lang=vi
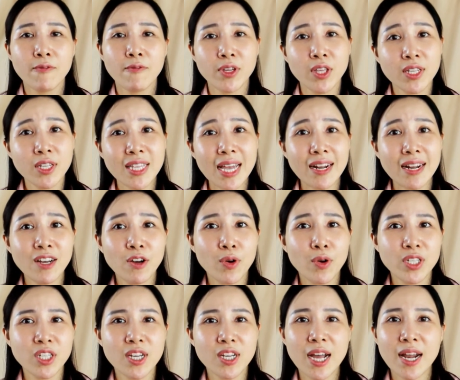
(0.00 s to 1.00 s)
và thời gian ở
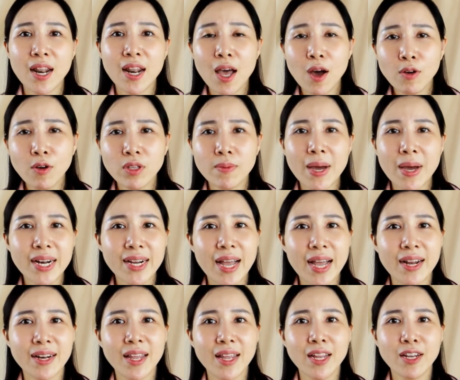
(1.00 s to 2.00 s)
ngoài trời càng lâu thì bạn
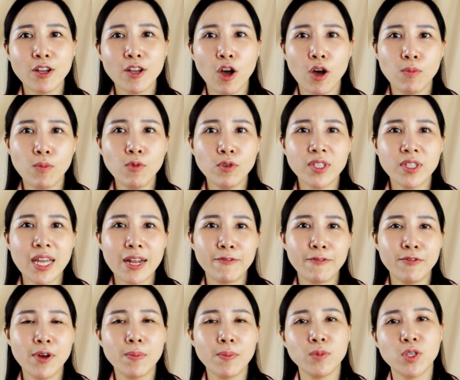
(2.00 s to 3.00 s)
càng nên có một
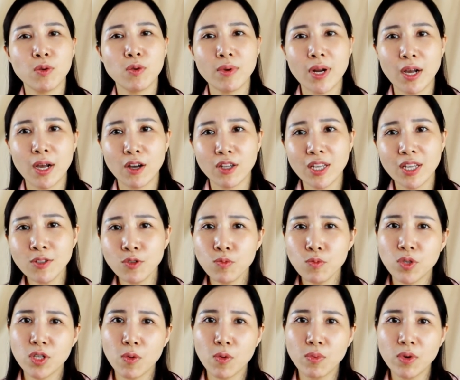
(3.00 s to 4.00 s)
sản phẩm chống nắng có tác
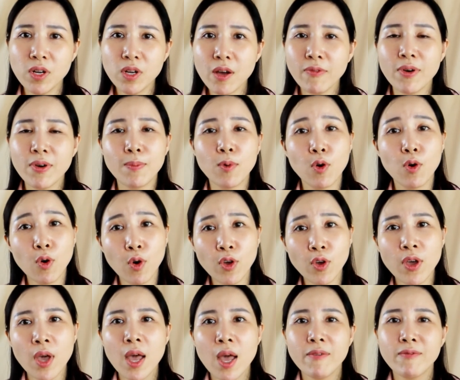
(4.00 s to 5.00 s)
dụng chống nước và mồ
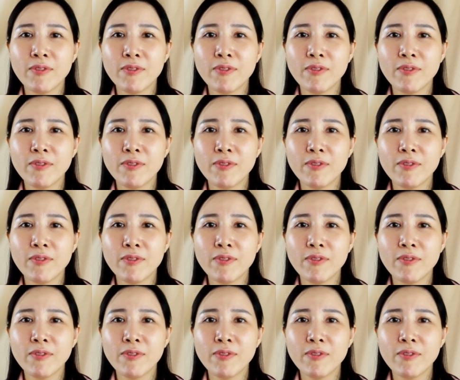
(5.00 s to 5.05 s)
hôi